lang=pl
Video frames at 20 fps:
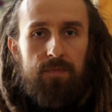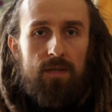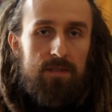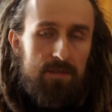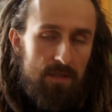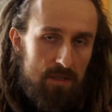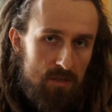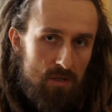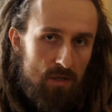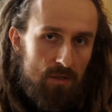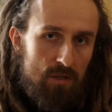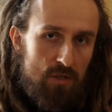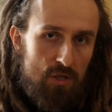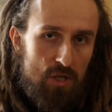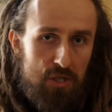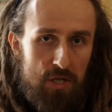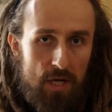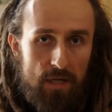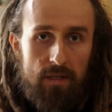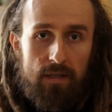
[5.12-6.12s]
z tej strony
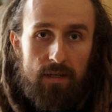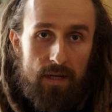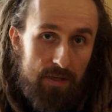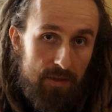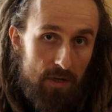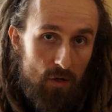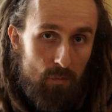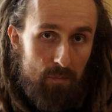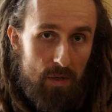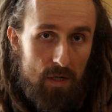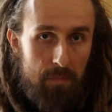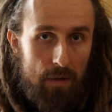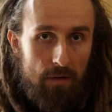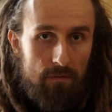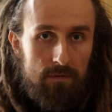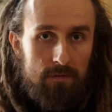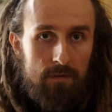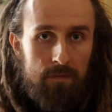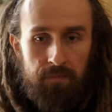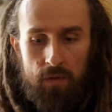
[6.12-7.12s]
Krzysiek, kanał
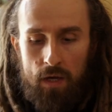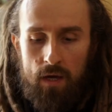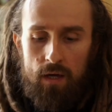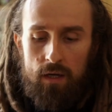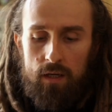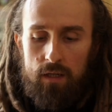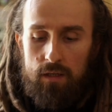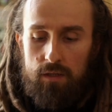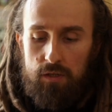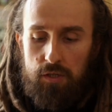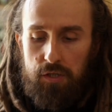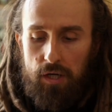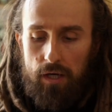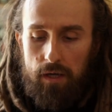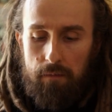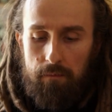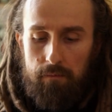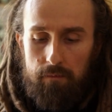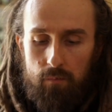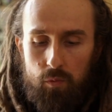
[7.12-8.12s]
PykPaw.
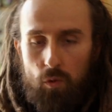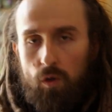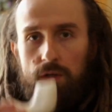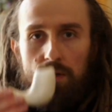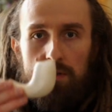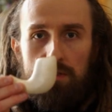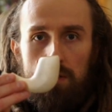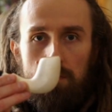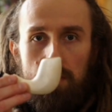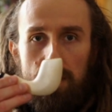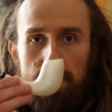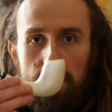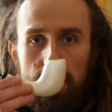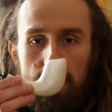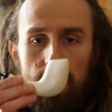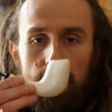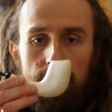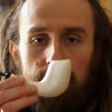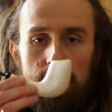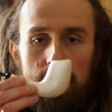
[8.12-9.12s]
Dzisiaj płonie sobie
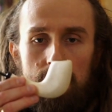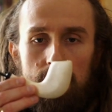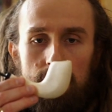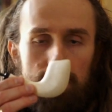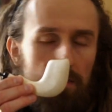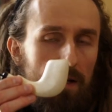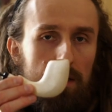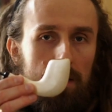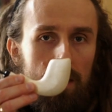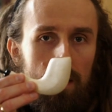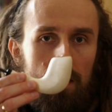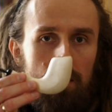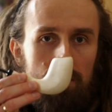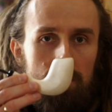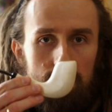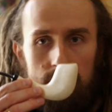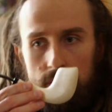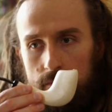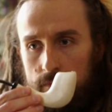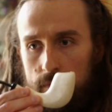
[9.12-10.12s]
taka e, fajka,
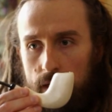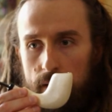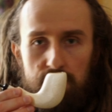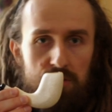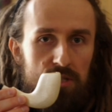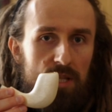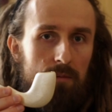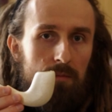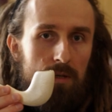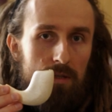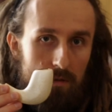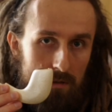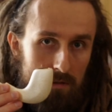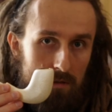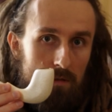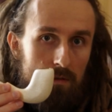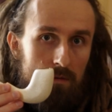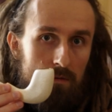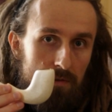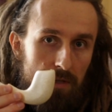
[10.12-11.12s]
a przynajmniej to
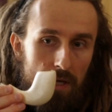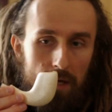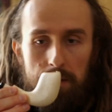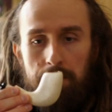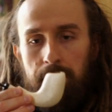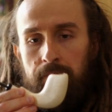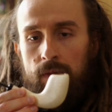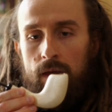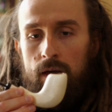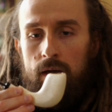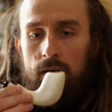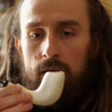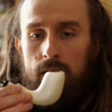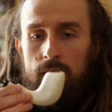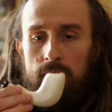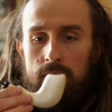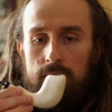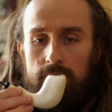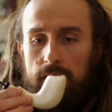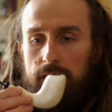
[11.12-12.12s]
co w niej.
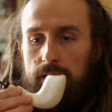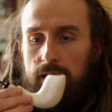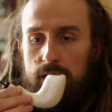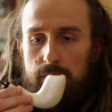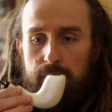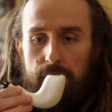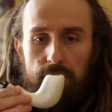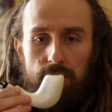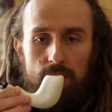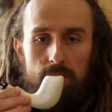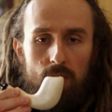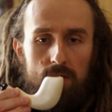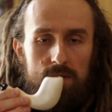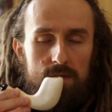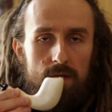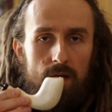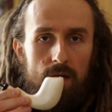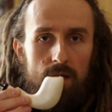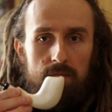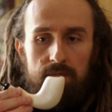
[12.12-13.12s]
Fajka z pianki
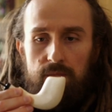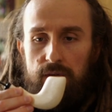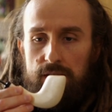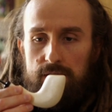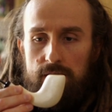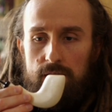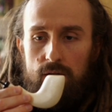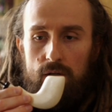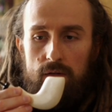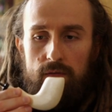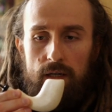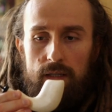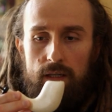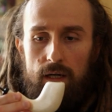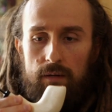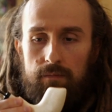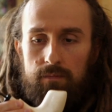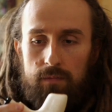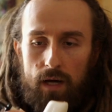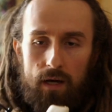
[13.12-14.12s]
morskiej,
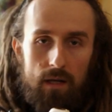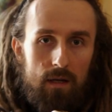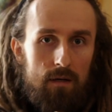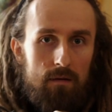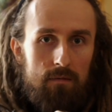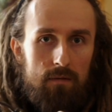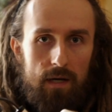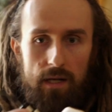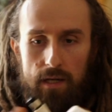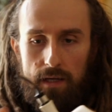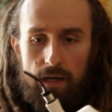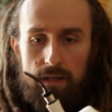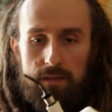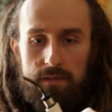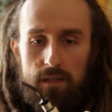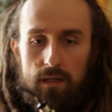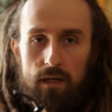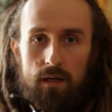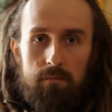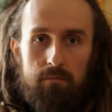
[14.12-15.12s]
niesygnowana, ale
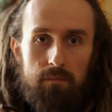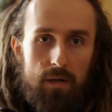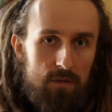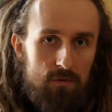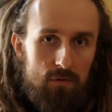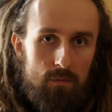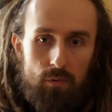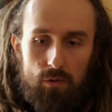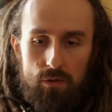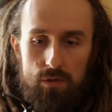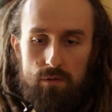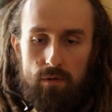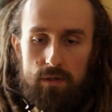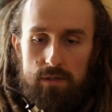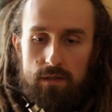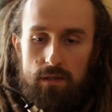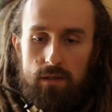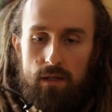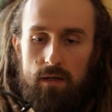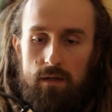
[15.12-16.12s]
elegancka, bardzo
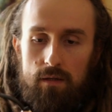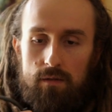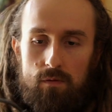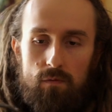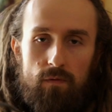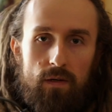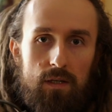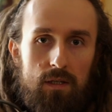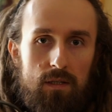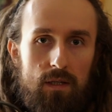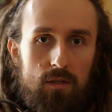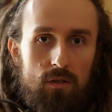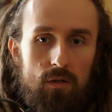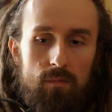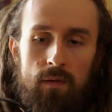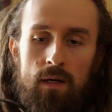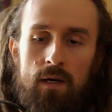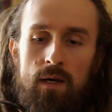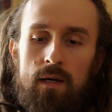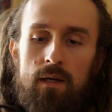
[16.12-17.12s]
burżuazyjna z uwagi na
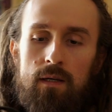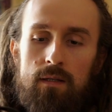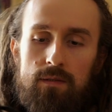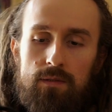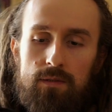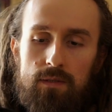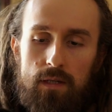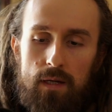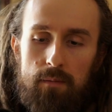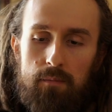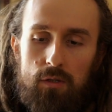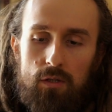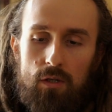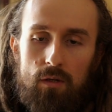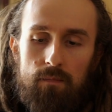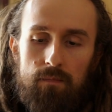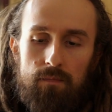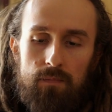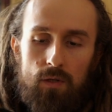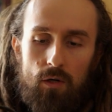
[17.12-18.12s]
tą
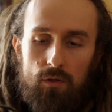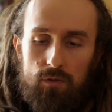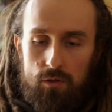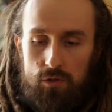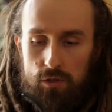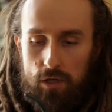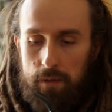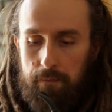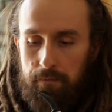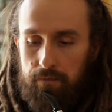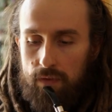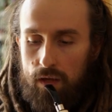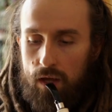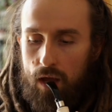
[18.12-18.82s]
srebrną otoczkę.